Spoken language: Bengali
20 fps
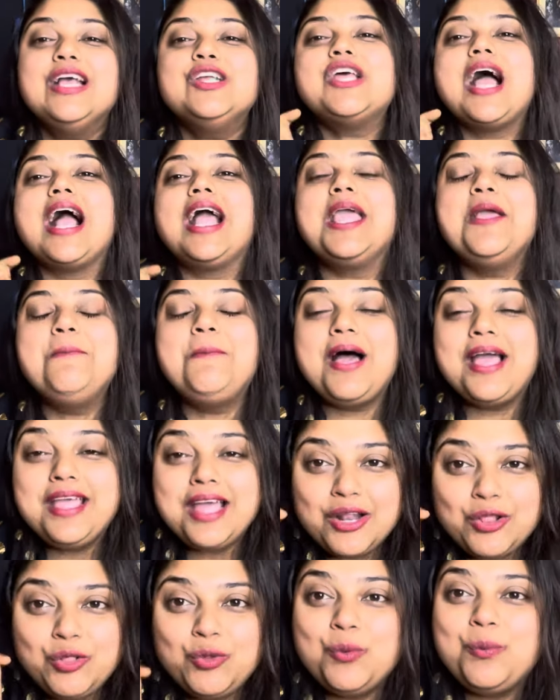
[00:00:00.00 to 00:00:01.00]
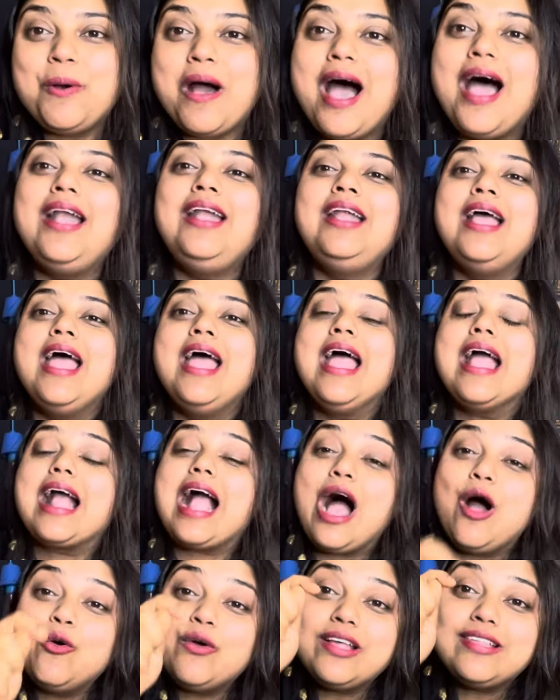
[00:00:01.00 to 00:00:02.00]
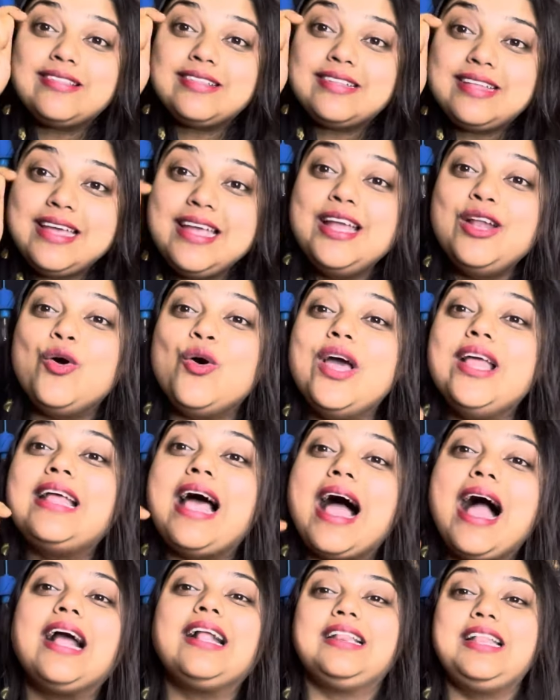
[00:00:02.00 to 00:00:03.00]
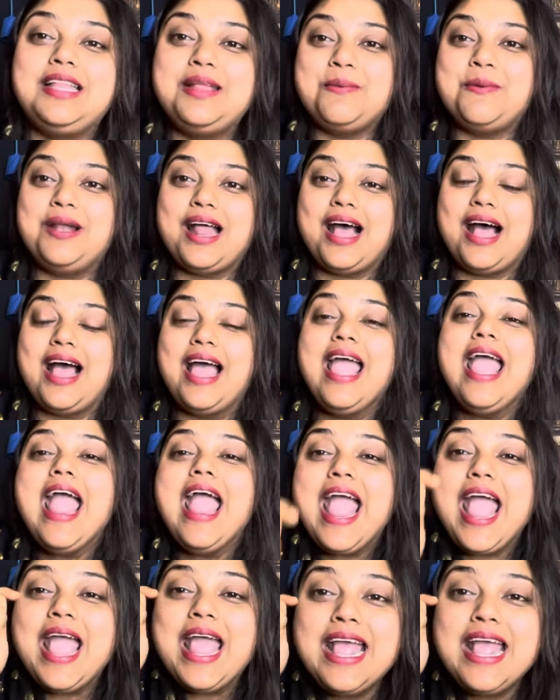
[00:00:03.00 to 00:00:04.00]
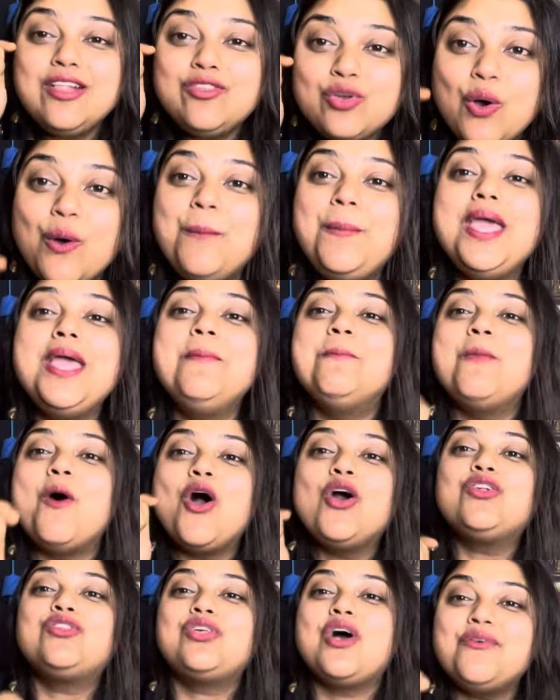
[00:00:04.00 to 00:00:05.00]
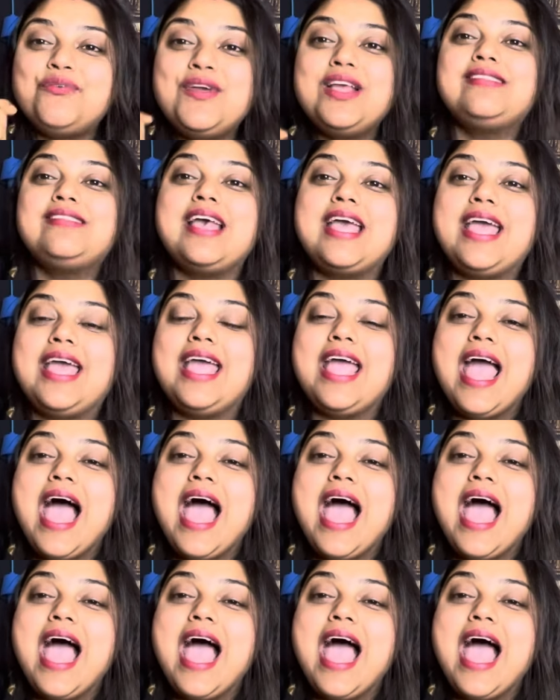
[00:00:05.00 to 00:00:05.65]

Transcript: সাকিব ভাই আর তুফান কাউকে স্থির হয়ে থাকতে দেবে না এই ছবি বক্স অফিসে